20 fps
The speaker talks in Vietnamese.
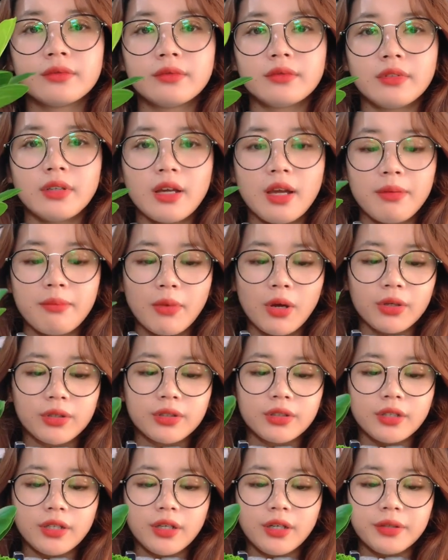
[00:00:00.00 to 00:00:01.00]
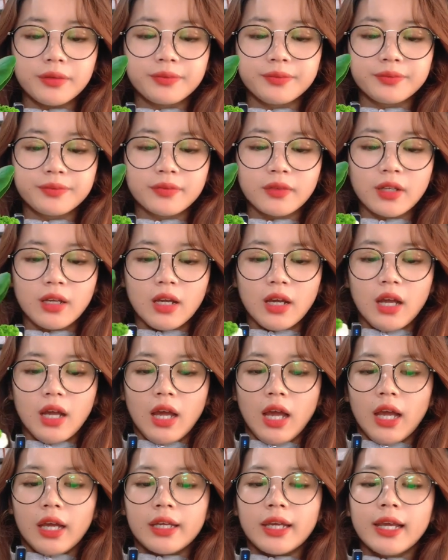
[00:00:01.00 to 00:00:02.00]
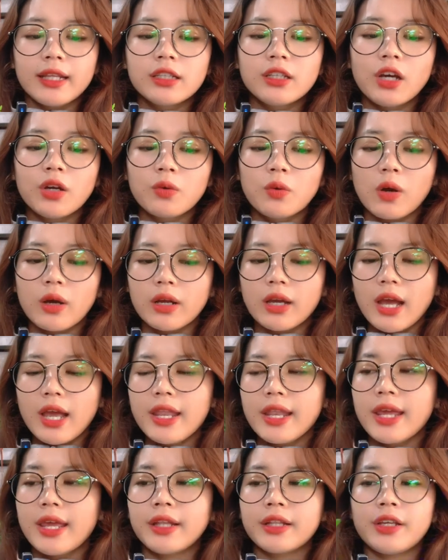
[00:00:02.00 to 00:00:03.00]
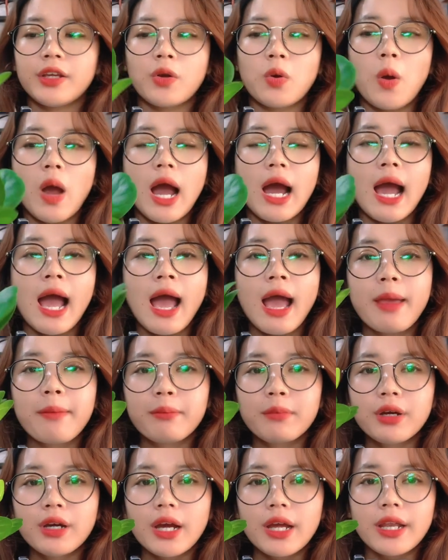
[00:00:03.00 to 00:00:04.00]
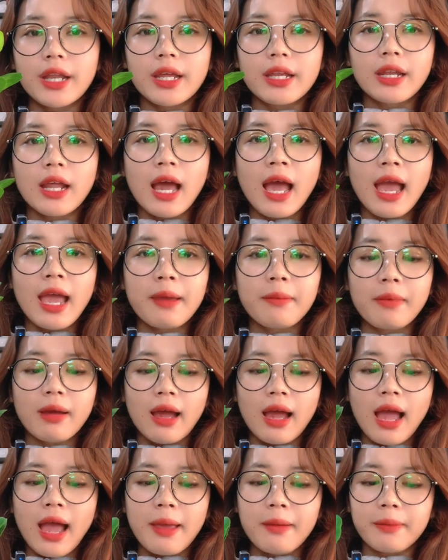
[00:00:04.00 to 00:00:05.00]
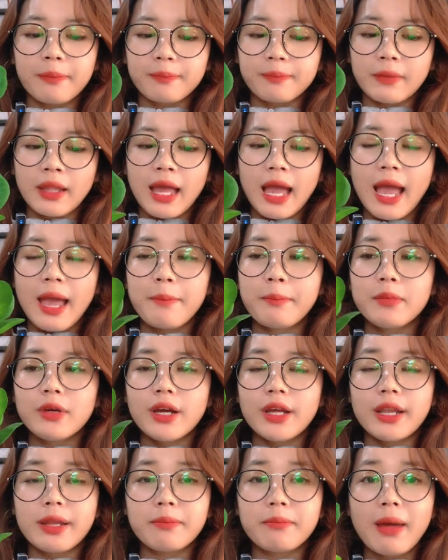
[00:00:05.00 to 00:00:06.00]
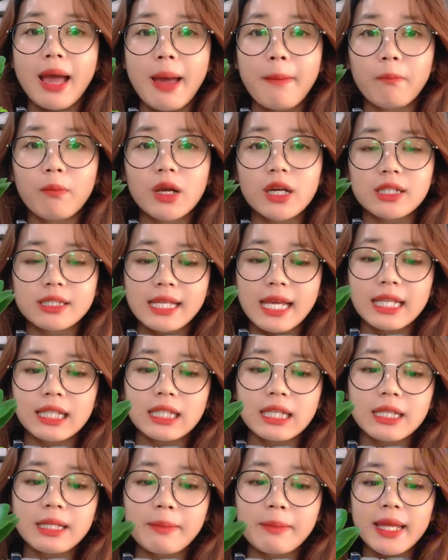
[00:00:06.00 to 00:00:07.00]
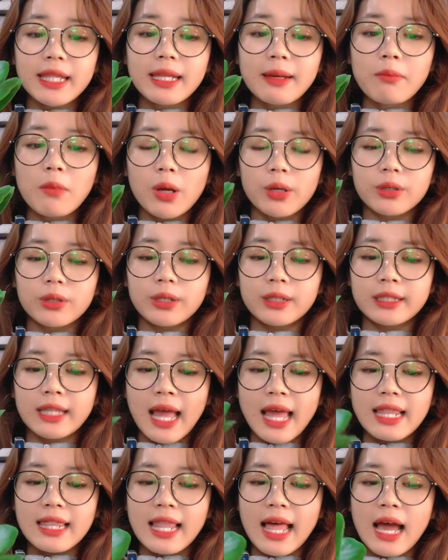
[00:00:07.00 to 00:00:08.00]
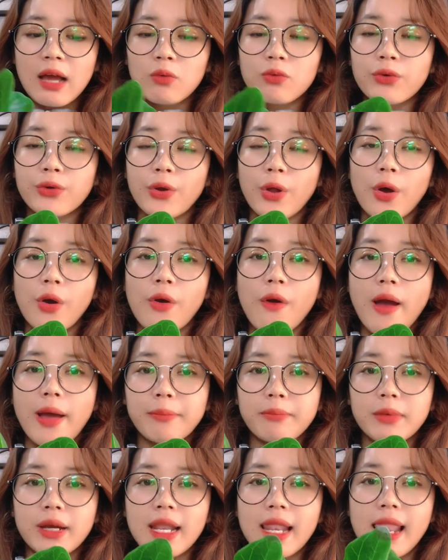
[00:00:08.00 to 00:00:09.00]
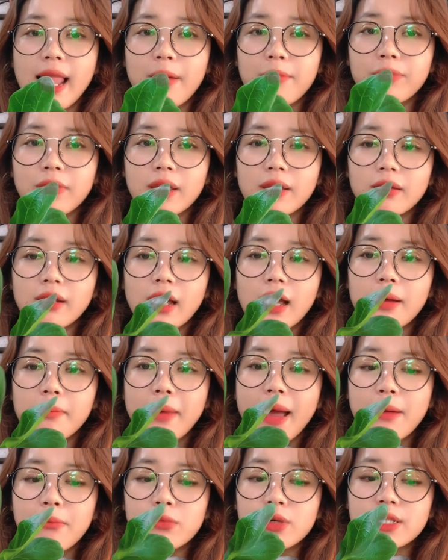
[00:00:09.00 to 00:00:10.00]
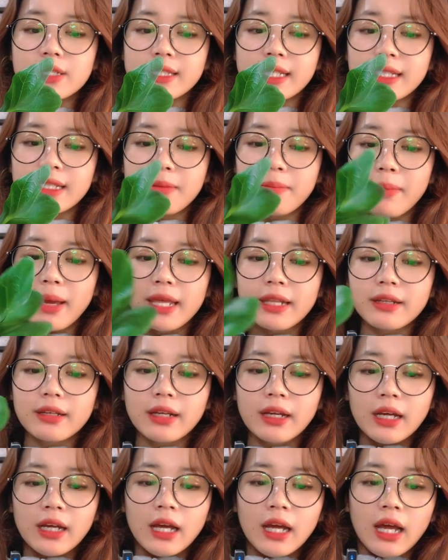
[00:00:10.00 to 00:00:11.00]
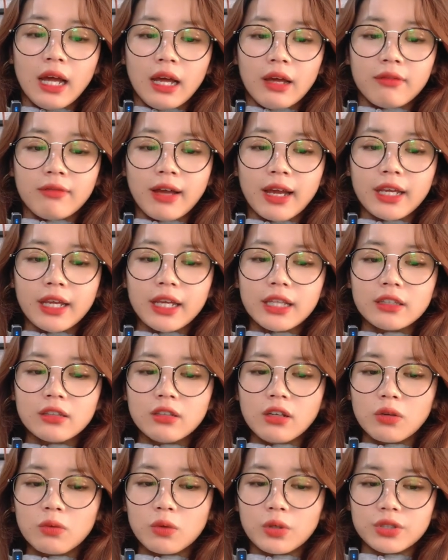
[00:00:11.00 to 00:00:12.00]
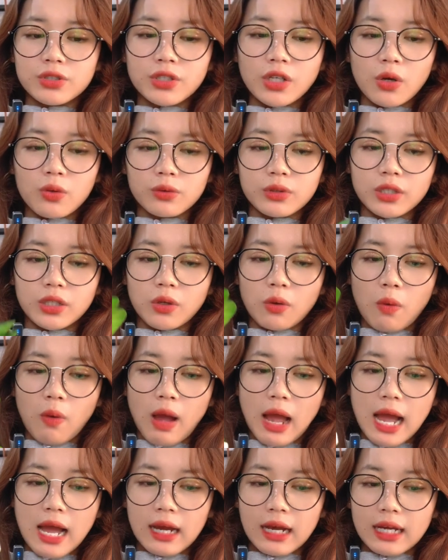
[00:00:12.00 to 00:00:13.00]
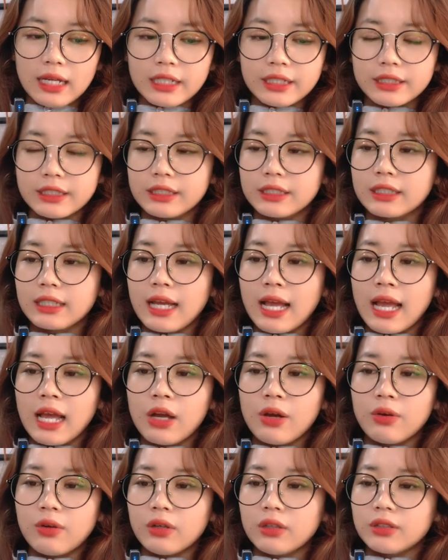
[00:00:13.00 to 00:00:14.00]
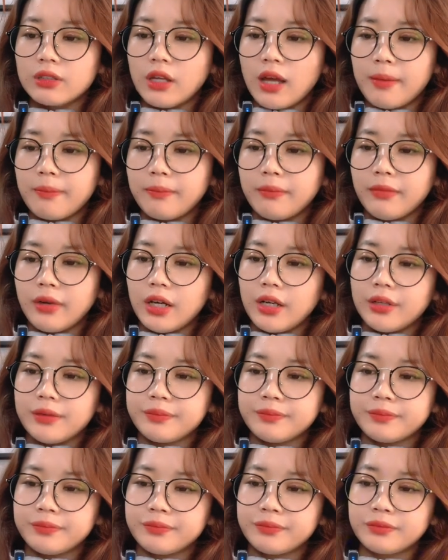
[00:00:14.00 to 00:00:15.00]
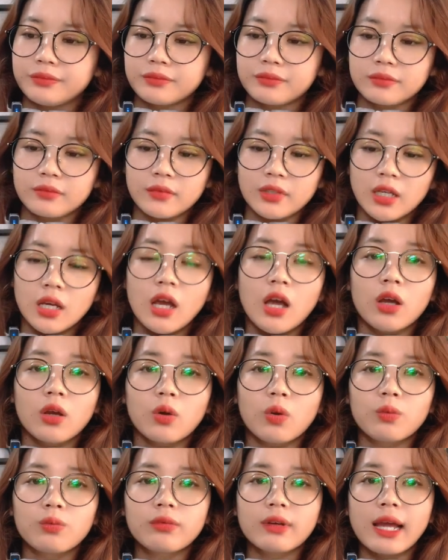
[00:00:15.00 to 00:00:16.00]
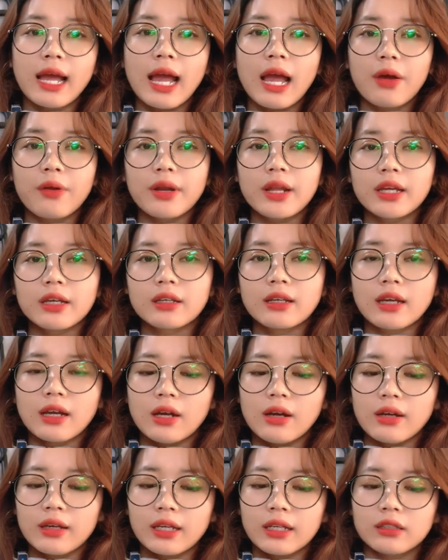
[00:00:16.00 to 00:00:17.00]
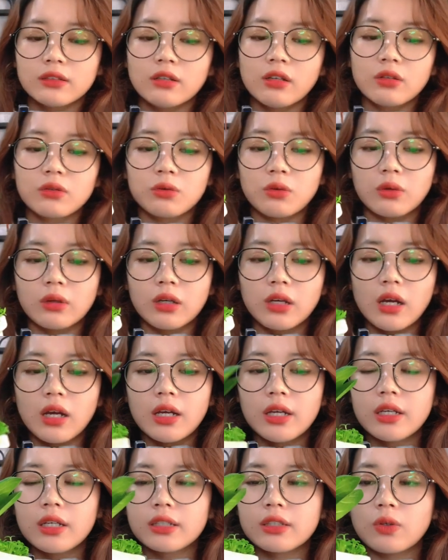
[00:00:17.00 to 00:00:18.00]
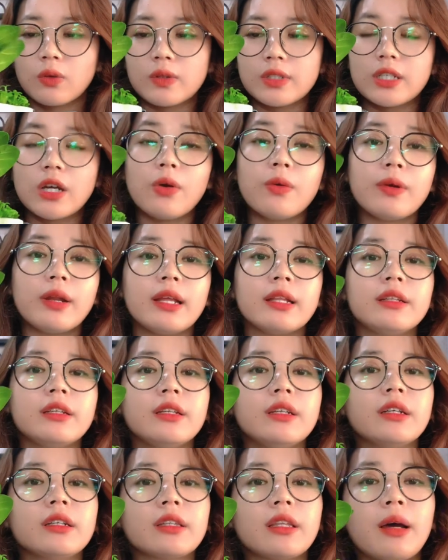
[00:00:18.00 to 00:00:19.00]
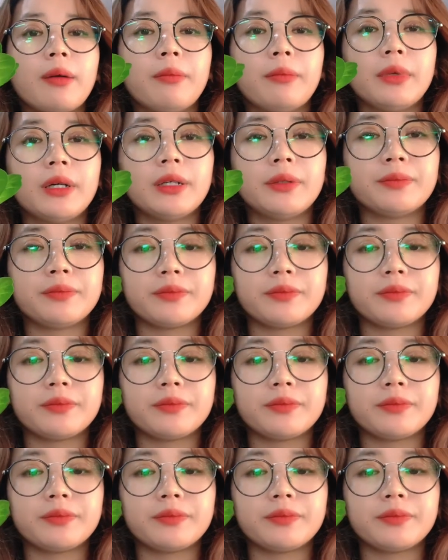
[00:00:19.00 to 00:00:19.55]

Đây mọi người ơi. Kích thước của cây này thì khoảng 20 đến 22 20 đến 30 cm nha mọi người tán lá của nó khoảng 15 đến 30 cm và kích thước của chậu thì khoảng à, cao tầm à, cũng cao đấy kích thước của cây cổ chậu này thì tầm à,